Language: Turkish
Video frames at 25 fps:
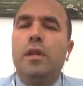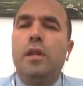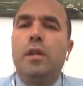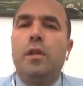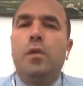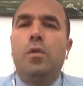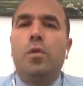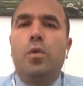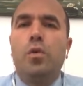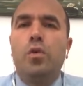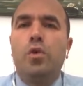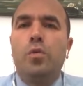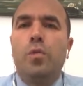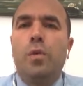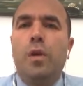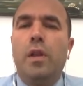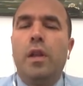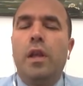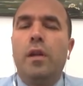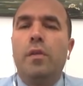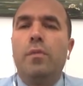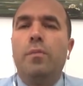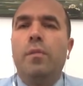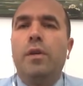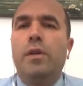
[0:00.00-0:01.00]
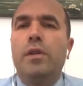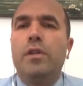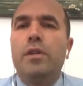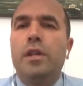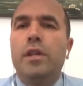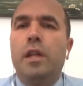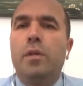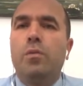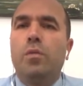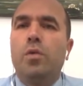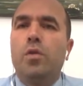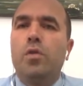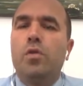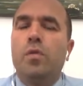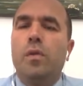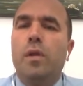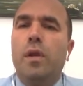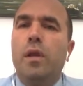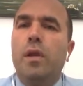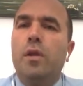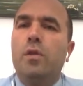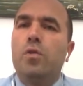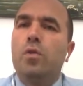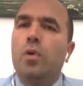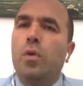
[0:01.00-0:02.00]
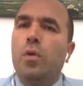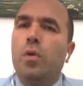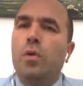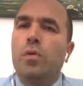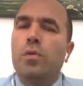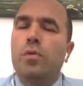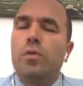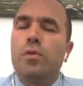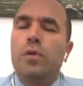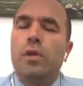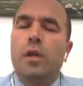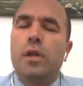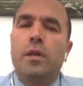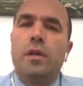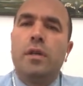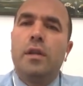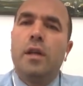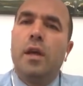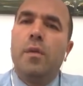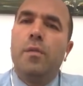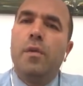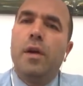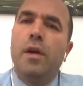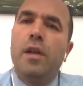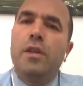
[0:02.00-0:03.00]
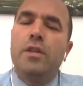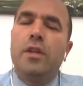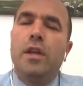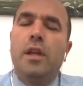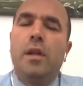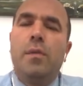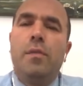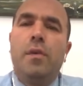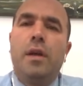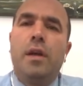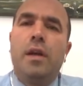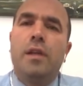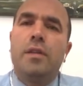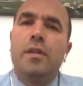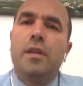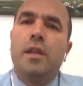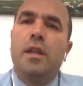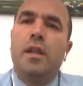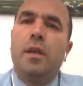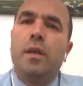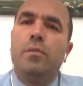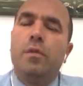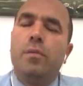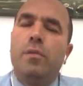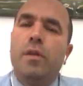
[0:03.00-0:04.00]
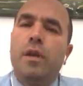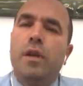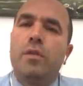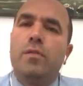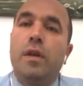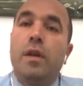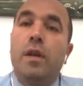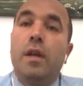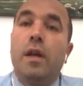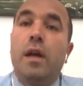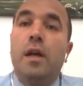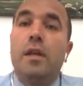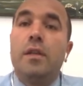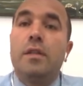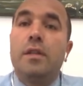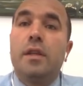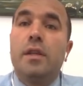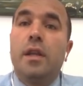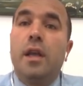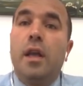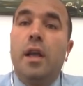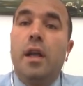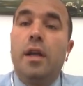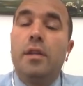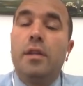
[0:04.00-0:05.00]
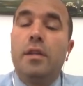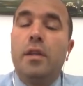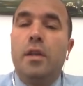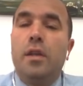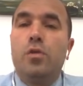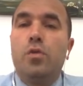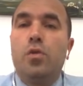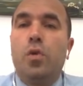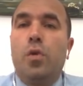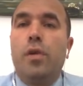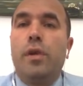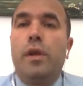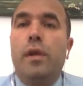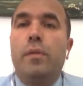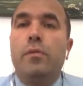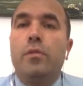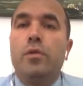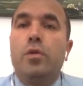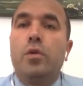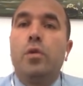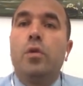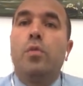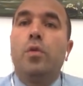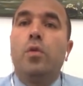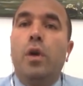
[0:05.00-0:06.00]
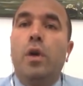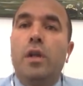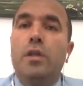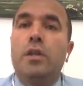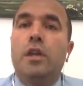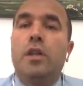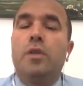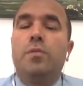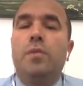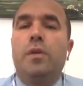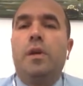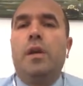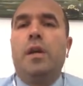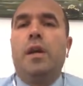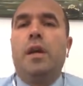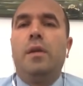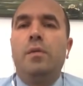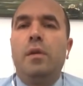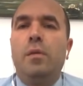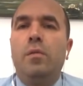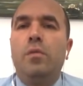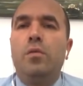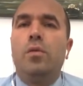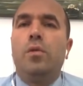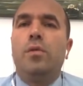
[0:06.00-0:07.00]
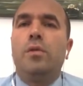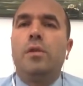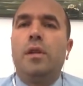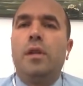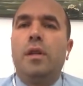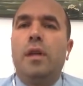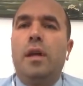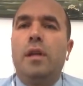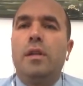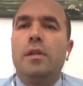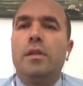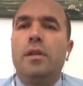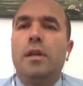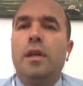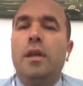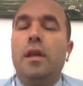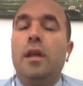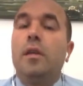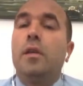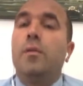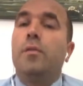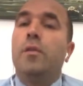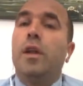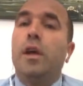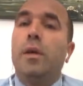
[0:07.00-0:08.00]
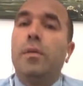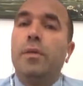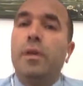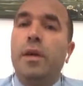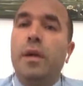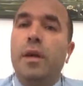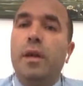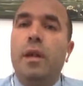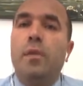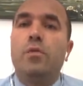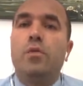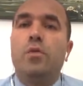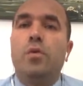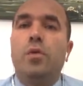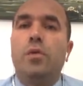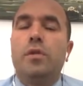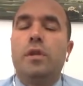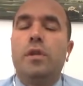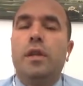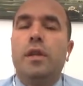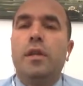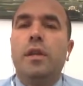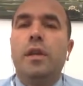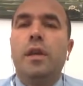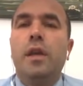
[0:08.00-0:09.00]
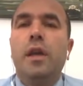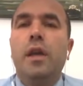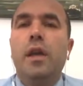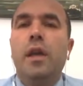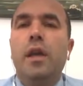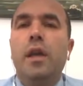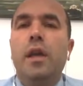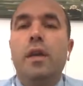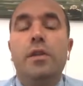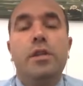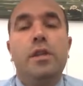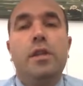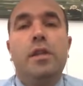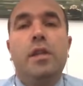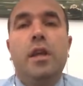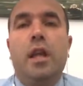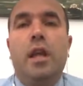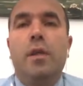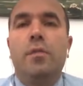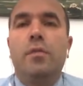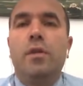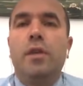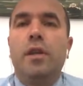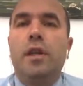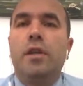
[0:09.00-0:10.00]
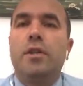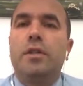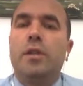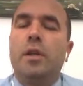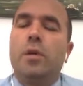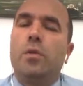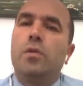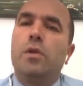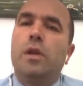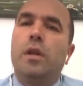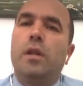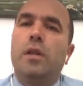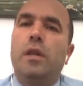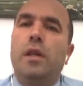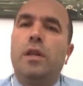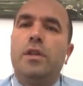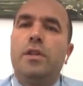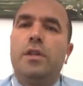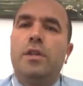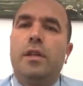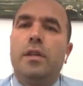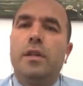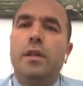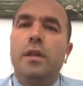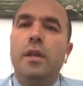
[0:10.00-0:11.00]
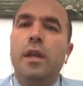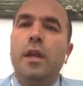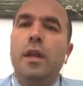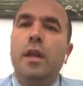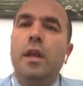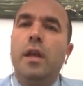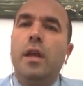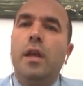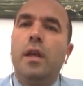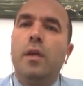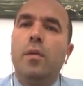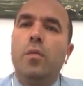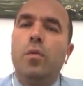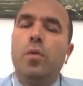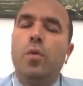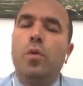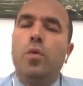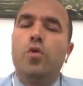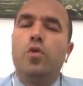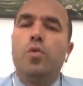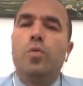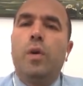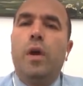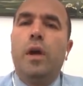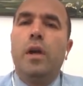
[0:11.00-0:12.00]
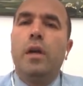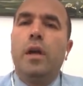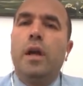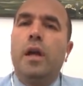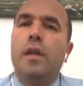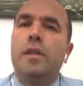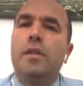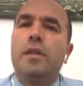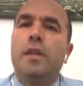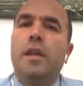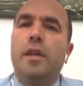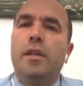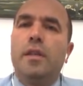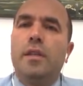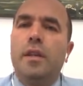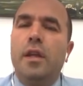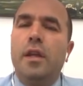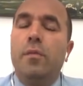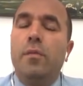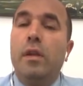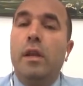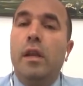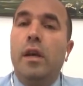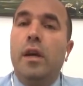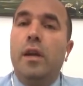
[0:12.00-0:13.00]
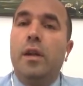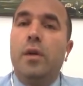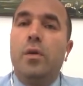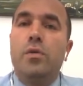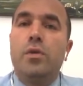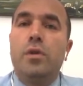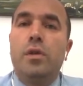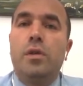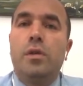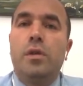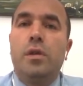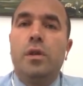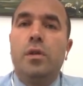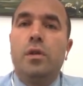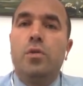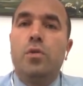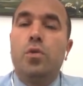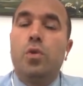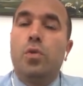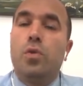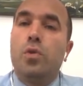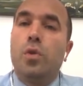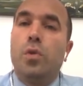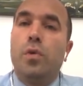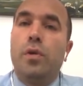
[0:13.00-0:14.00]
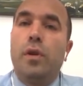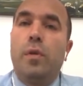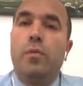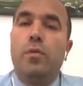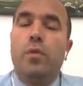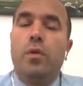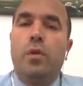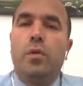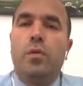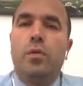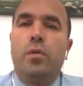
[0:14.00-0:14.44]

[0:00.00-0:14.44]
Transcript: konuşmalar, maçın atmosferi çok konuşacaktır. Ama her şeye rağmen kazanılan bir maç var Galatasaray adına çok önemli. Çünkü bu karşılaşmayı kaybetmiş olsaydı Galatasaray ya da berabere kalmış olsaydı ciddi anlamda yarıştan uzaklaşacaktı. Bu üç bağ Galatasaray adına milli ara öncesi çok çok önemli oldu diyor.